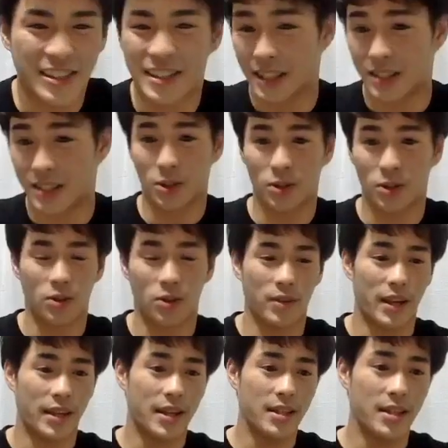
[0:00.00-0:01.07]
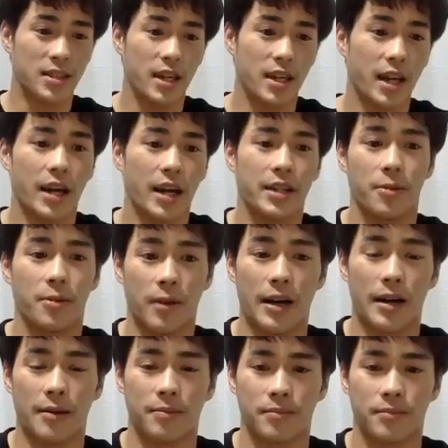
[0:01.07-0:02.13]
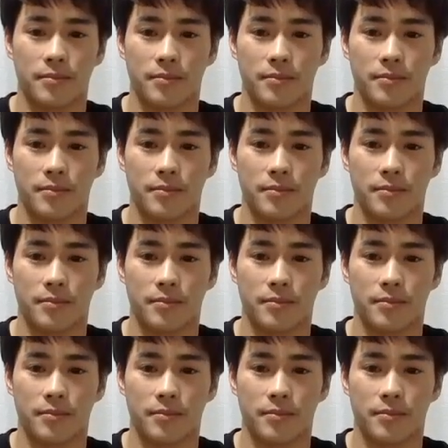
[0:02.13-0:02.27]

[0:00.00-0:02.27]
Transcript: じゃあ、その NHK 杯では、